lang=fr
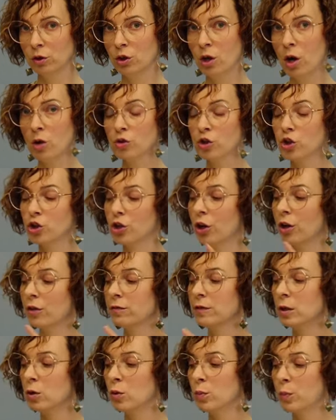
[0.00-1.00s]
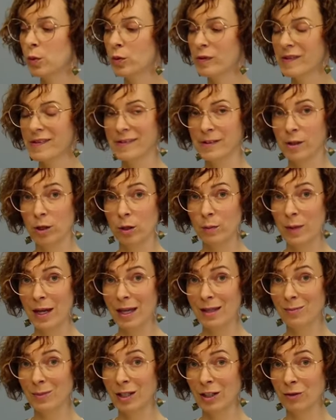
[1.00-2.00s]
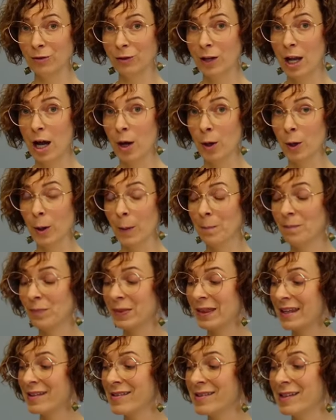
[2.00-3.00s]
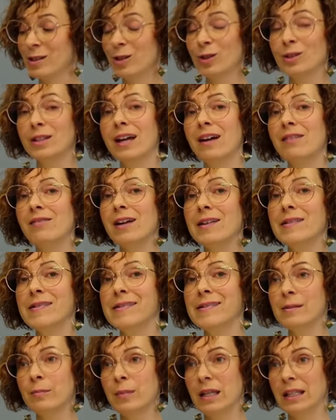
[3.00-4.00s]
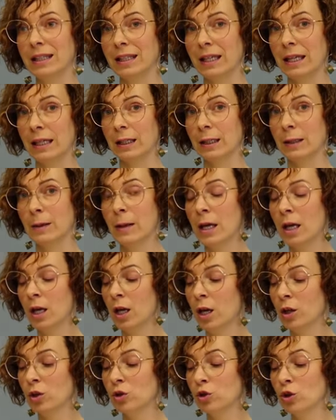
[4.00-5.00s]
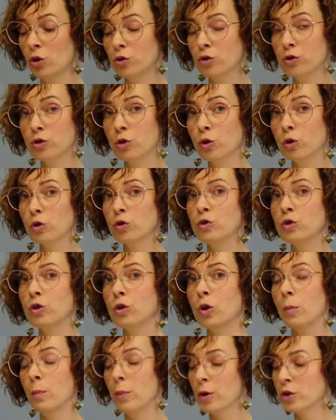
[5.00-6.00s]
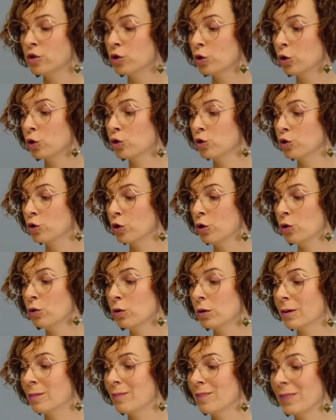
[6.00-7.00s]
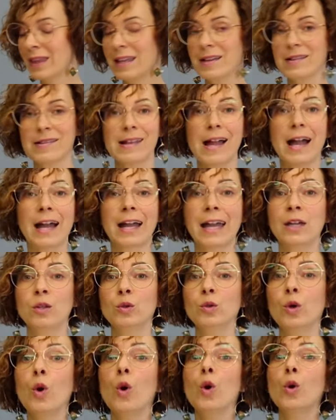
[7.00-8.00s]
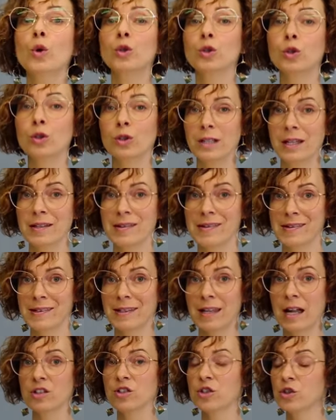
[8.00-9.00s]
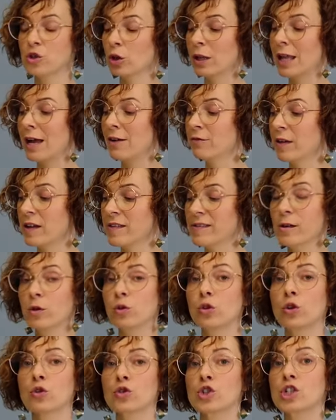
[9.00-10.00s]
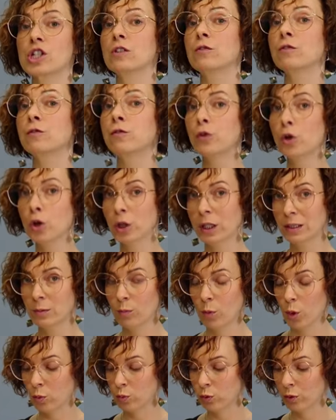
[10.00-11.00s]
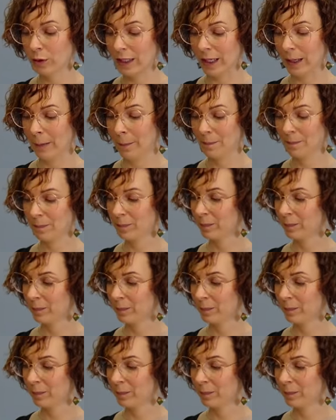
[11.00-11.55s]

Donc, je reviens au positionnement de mes fleurs. C'est un travail symétrique. Donc, structure, pas structure, ça n'aurait eu aucune incidence sur la façon dont j'ai fleuri mon bouquet.